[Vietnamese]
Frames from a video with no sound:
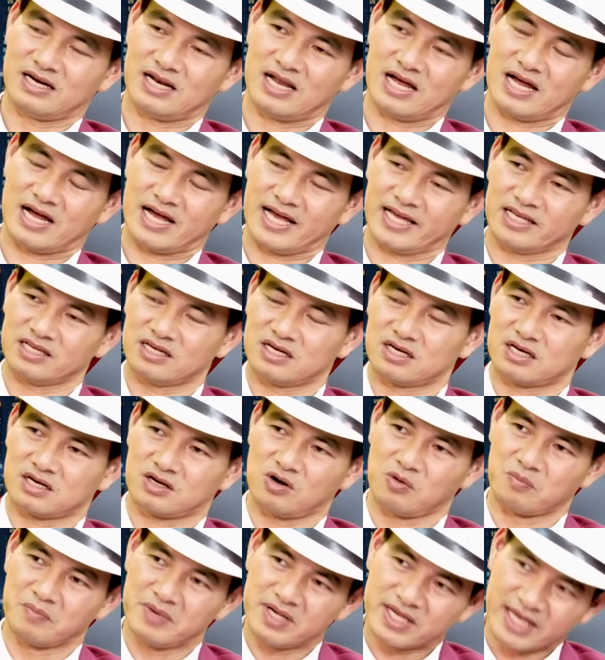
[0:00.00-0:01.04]
là anh
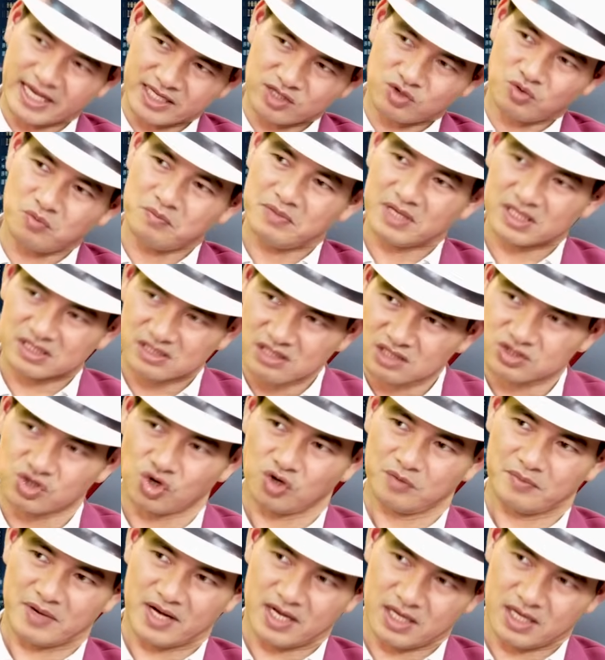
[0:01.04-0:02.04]
Khổng Minh anh cũng biết trước rồi